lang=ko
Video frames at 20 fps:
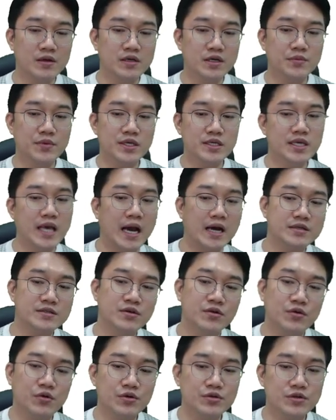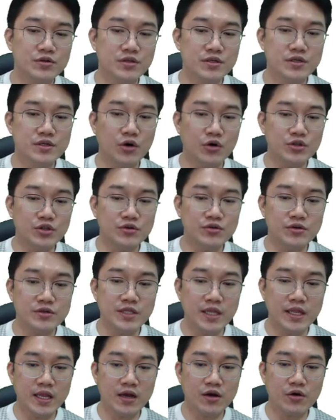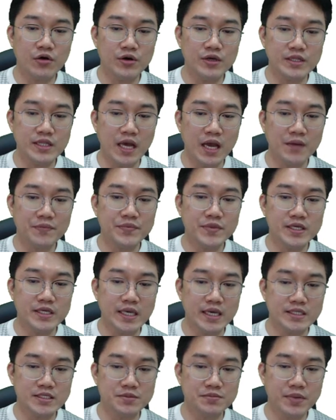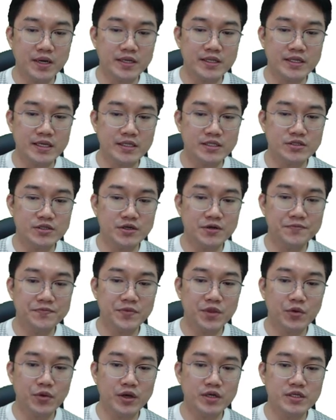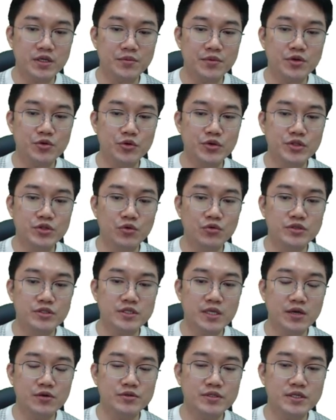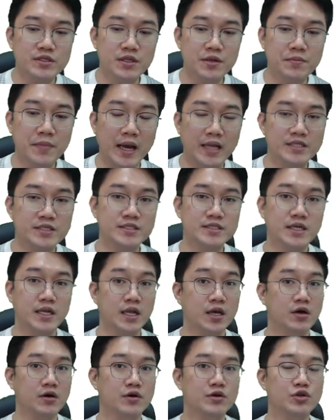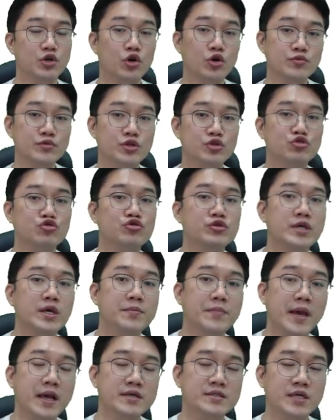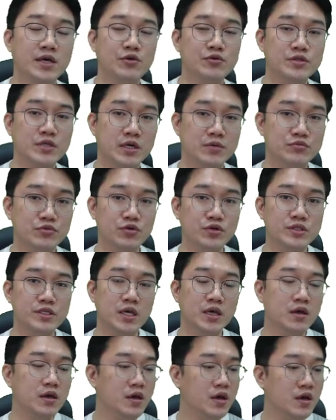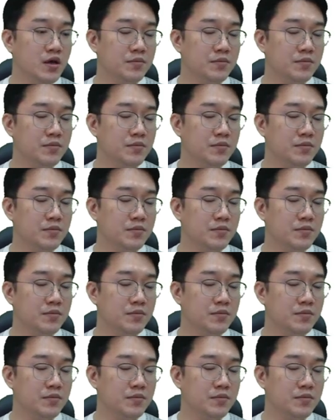그러면 이 악성 코드들은 어떤 형태냐 거의 다 EX 파일이겠죠 왜 그러냐면 윈도우즈 사용자들이 많이 있잖아요 여러분들 주위에 맥 사용자 물론 이제